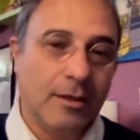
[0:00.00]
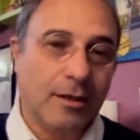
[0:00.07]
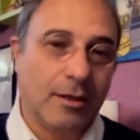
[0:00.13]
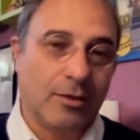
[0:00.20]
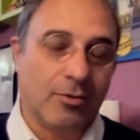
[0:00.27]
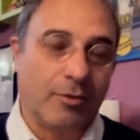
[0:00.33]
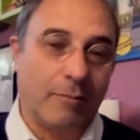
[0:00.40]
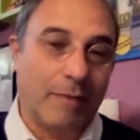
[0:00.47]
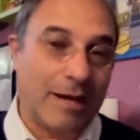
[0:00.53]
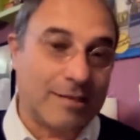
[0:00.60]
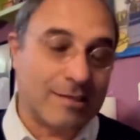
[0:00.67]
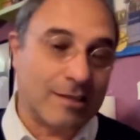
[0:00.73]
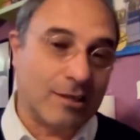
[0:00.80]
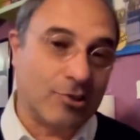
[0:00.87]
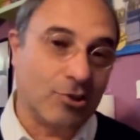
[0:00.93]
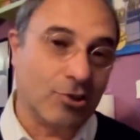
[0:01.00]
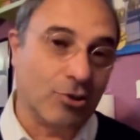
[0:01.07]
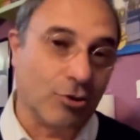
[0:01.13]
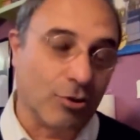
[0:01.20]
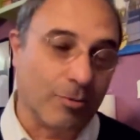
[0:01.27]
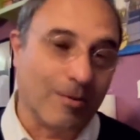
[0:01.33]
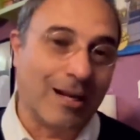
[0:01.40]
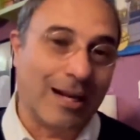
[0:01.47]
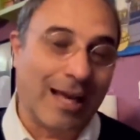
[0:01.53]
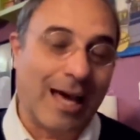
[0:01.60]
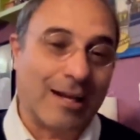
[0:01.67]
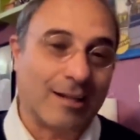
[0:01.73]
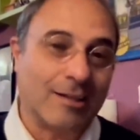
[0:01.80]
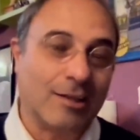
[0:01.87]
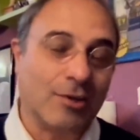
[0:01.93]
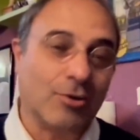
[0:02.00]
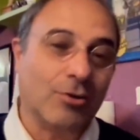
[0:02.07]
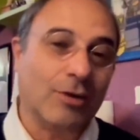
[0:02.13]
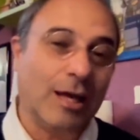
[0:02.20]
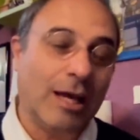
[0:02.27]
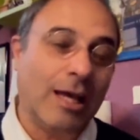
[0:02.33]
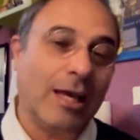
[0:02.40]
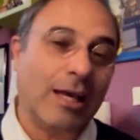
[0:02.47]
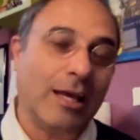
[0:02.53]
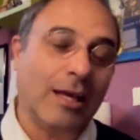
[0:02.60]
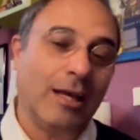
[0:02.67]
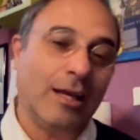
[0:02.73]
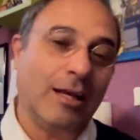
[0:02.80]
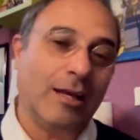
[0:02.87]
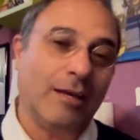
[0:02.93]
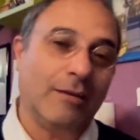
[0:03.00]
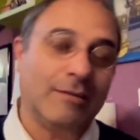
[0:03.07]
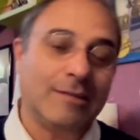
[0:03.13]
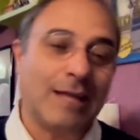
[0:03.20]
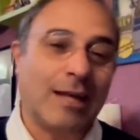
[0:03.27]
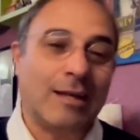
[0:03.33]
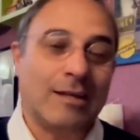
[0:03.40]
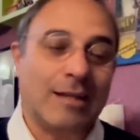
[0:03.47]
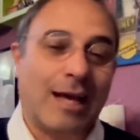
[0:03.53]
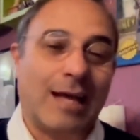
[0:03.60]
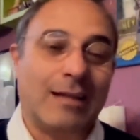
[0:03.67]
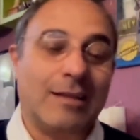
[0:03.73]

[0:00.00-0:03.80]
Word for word: eh, dove passa il circolo polare artico e eh, Stalin ha